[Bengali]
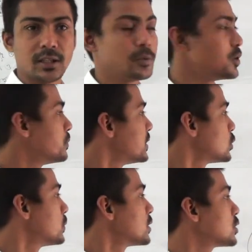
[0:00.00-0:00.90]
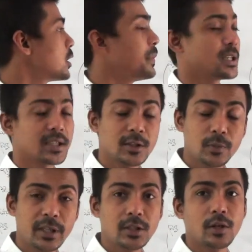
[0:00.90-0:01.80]
এবং বিষুব অঞ্চলে ব্যাসার্ধ
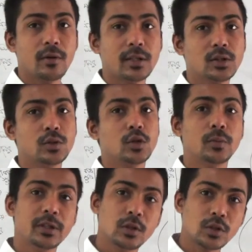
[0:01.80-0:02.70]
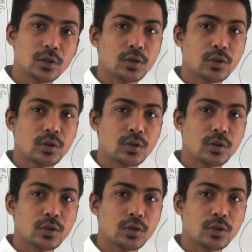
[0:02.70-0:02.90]
বেশি হওয়ার জন্য অভিকর্ষ